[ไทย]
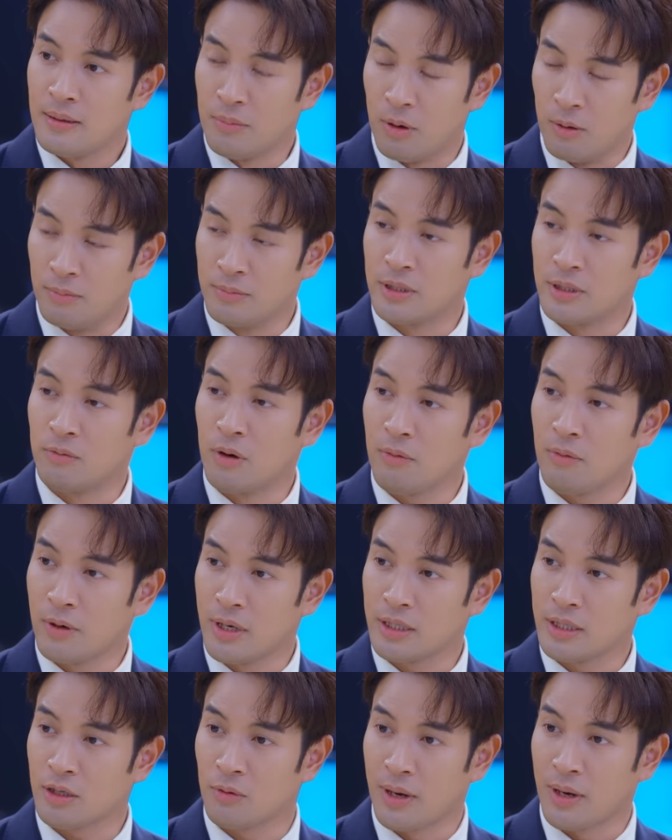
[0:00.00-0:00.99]
ผมถือว่าวัน
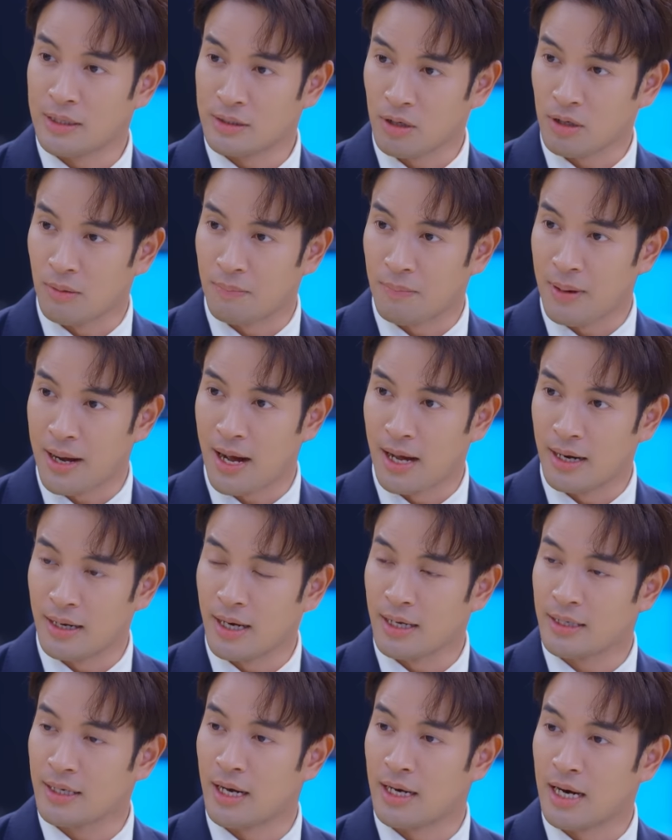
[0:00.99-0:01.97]
นี้ตะวันสอบผ่าน
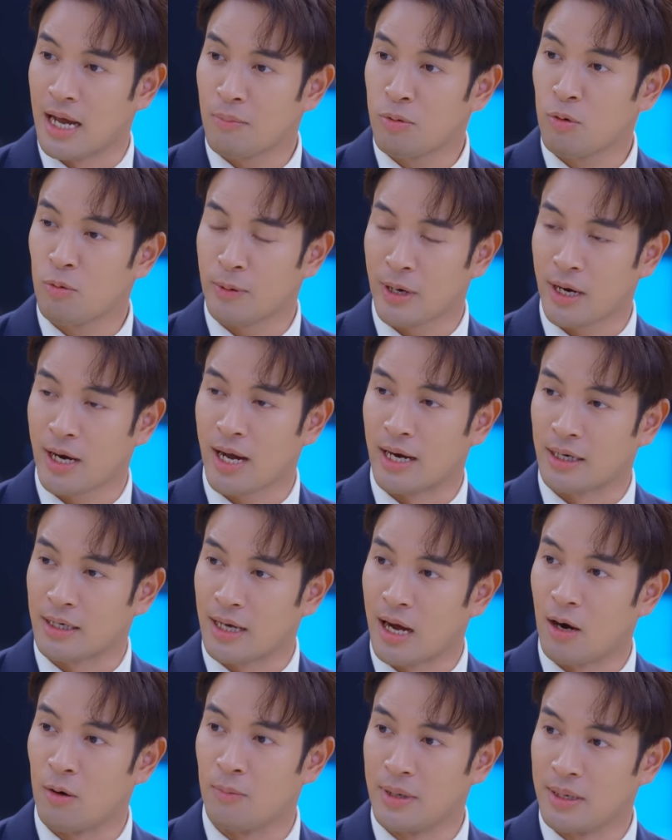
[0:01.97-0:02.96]
ในฐานะผู้ประกาศ
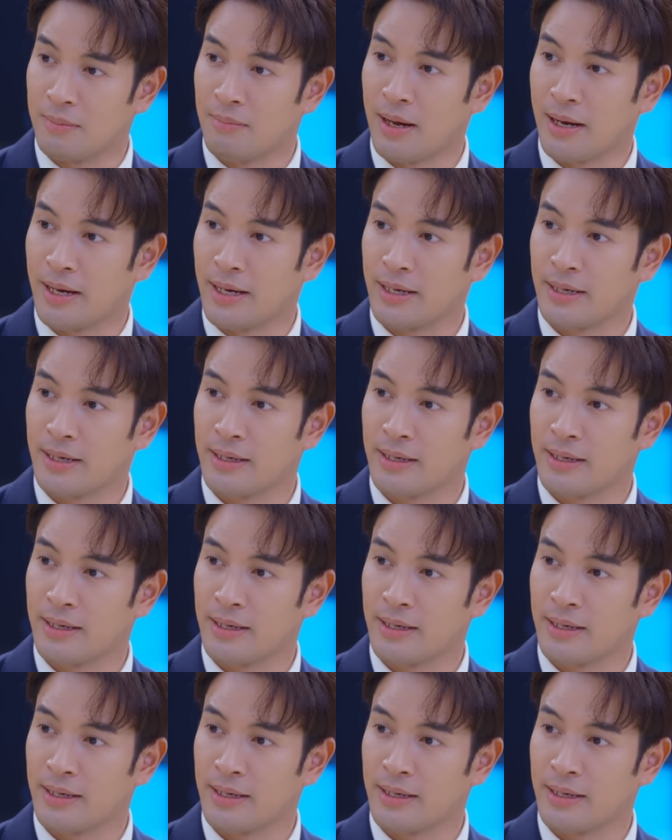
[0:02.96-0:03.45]
ข่าวมือใหม่